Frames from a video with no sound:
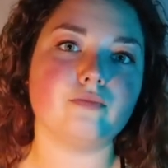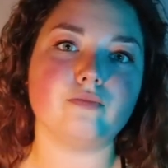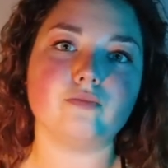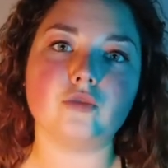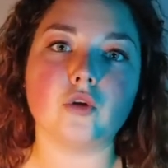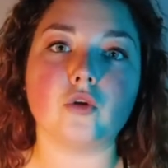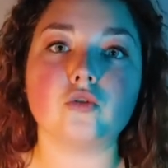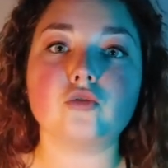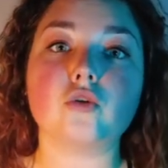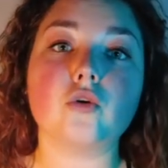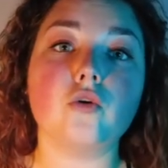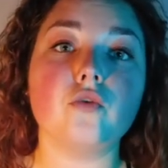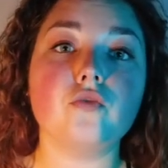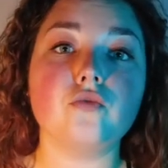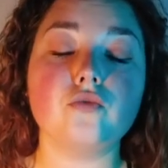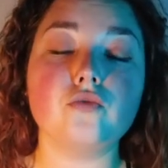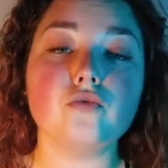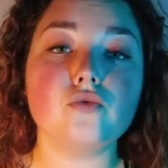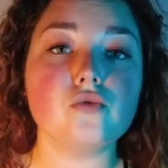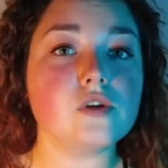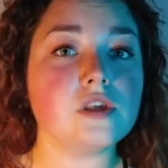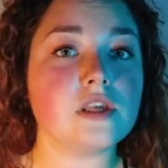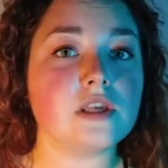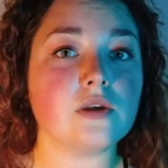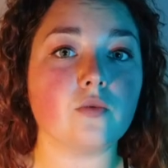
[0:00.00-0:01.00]
d'entre
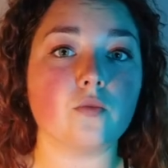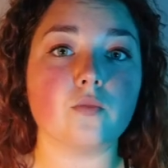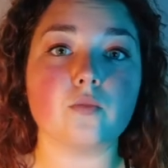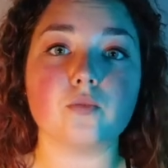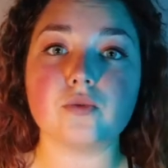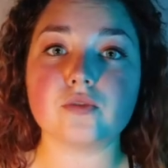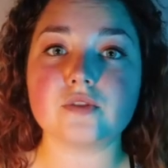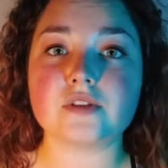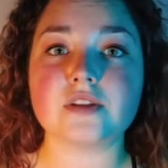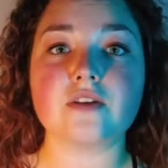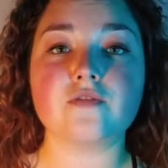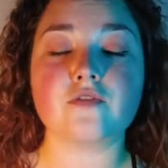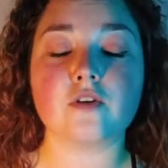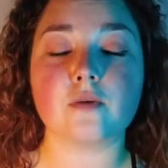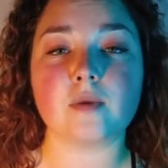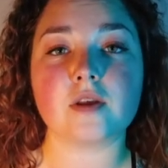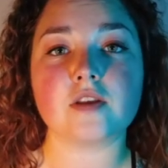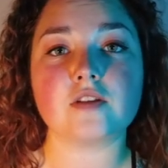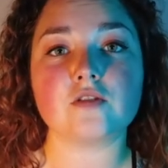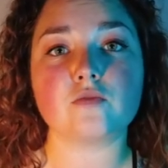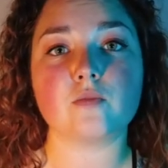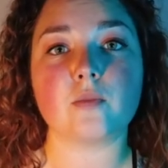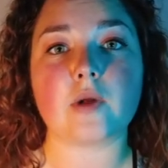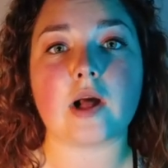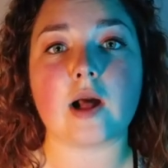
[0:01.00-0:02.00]
vous qui ont plus
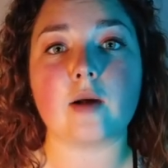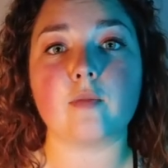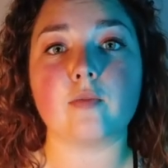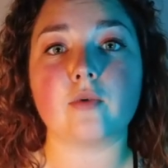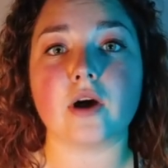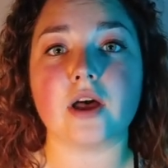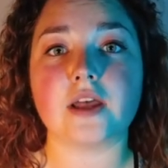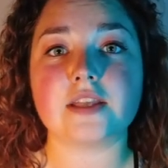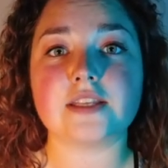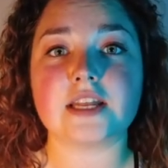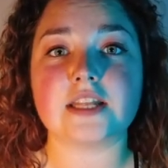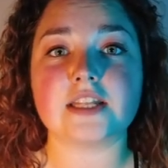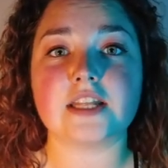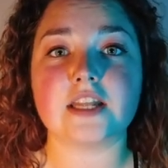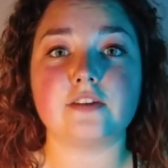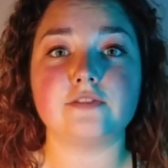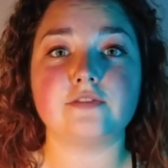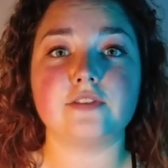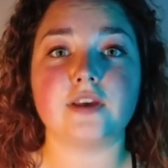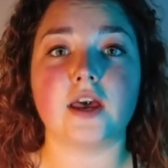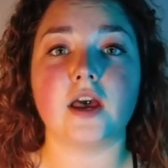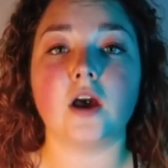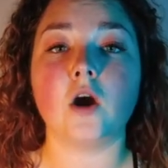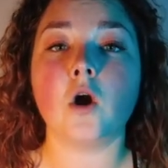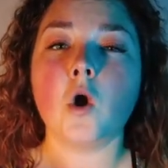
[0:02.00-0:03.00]
d'informations par rapport à cette
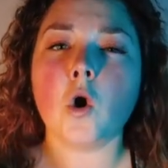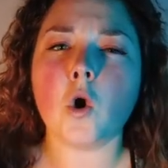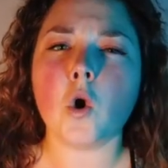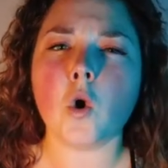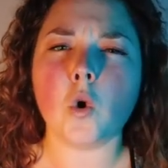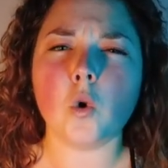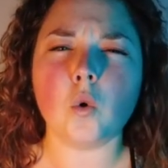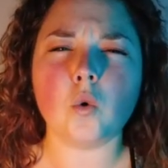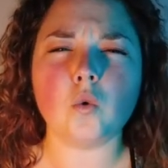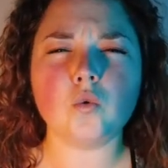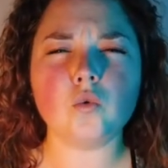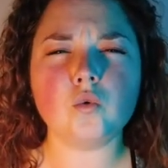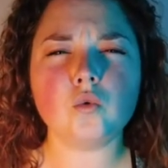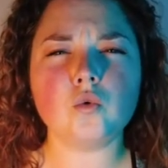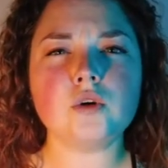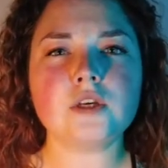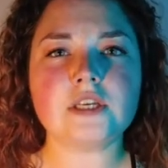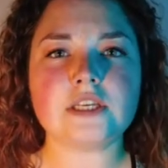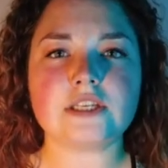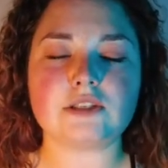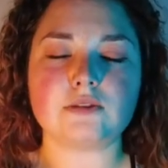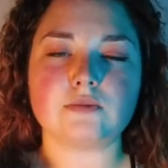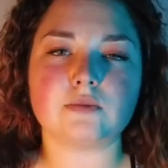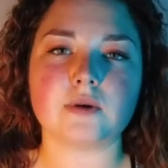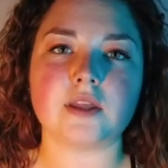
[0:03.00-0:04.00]
affaire ou
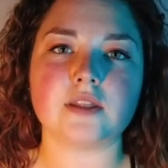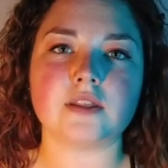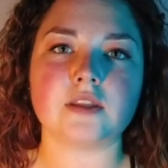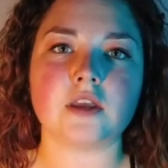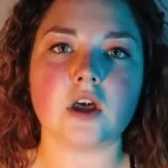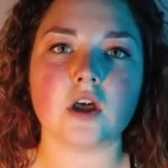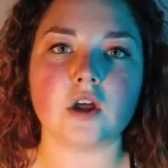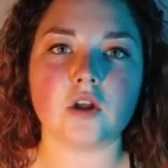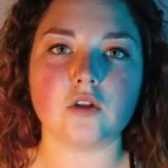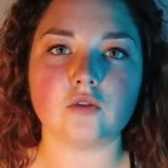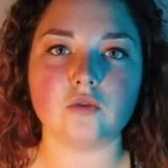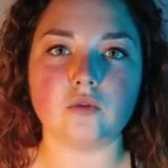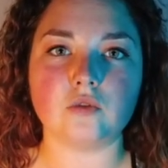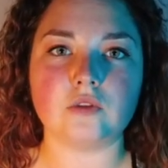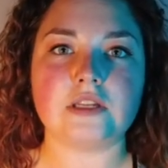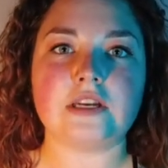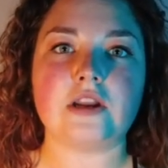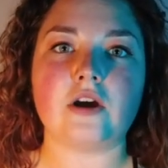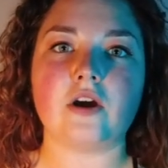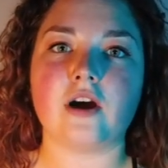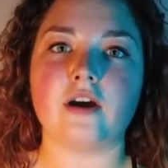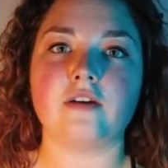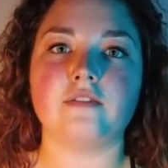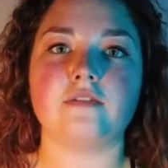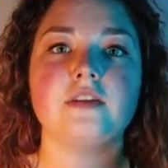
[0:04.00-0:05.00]
qui souhaitent donner
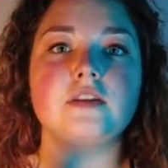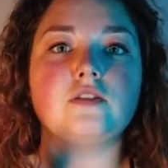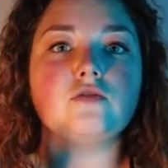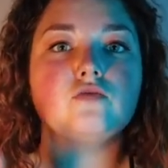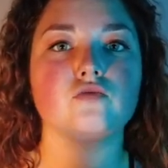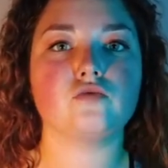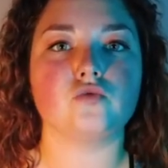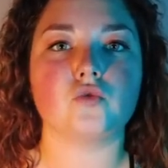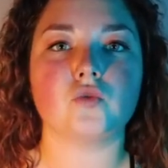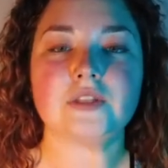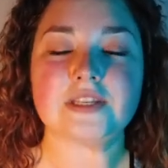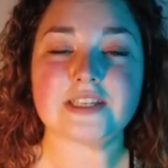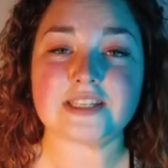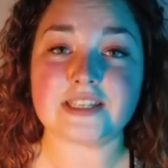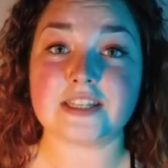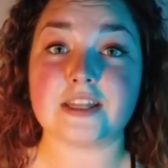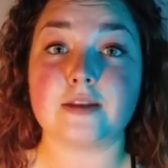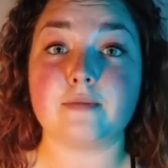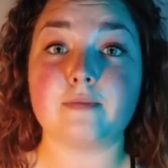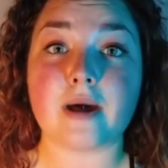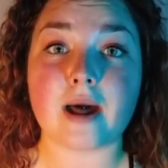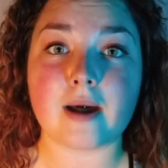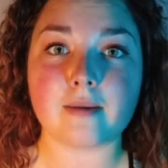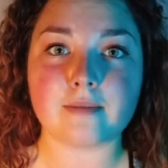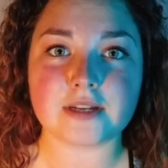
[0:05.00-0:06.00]
leur avis, toujours
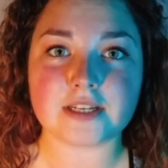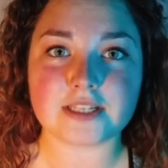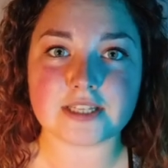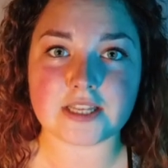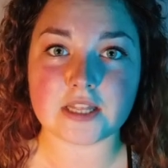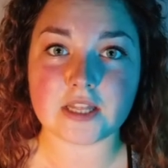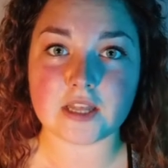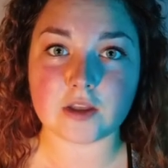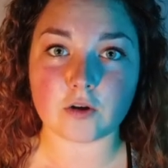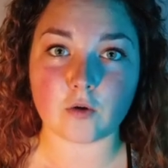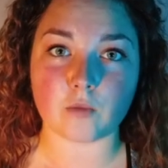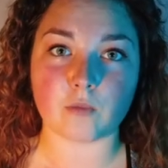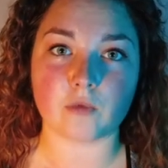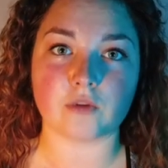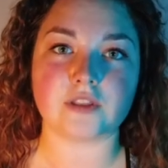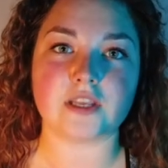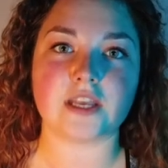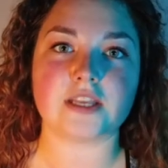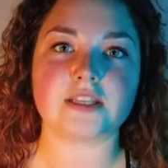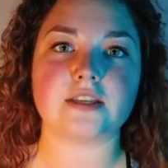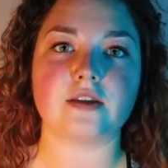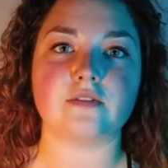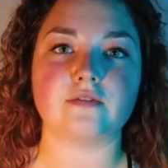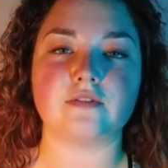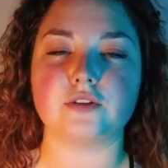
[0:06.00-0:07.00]
n'hésitez pas à me laisser des
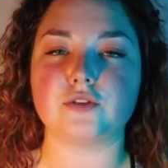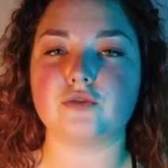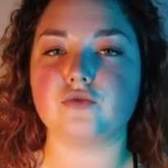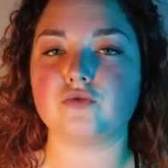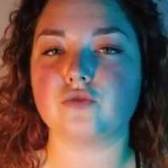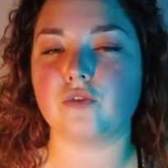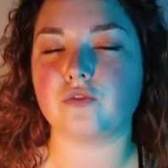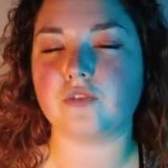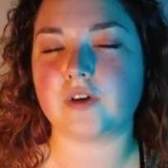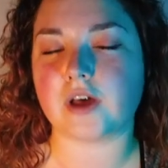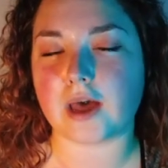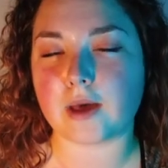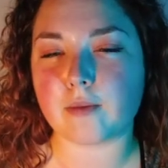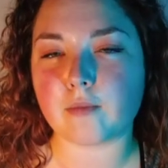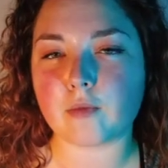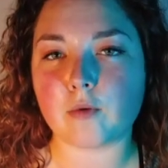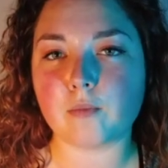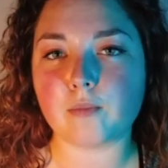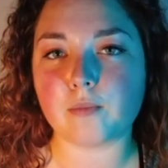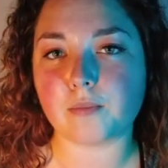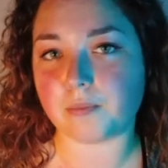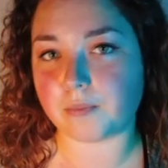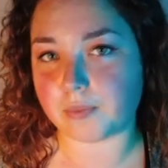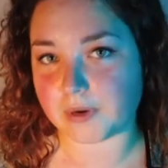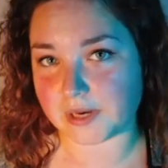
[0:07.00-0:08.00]
commentaires, ça me fait toujours
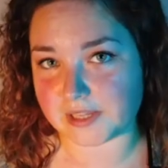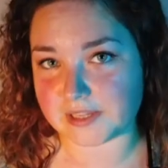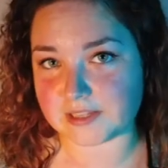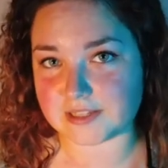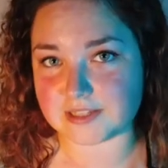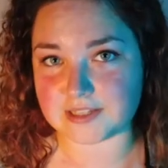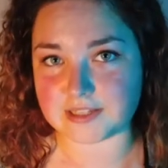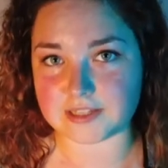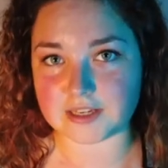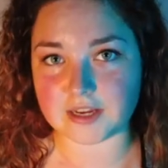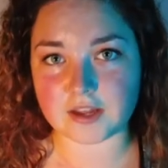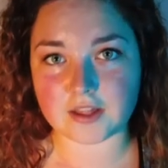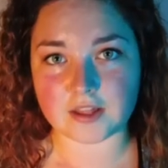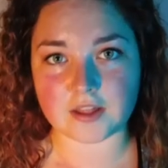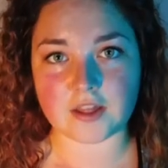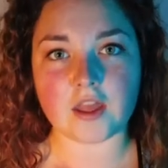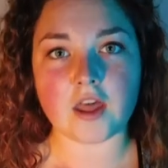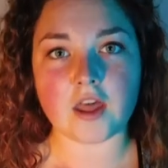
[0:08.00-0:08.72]
vraiment plaisir.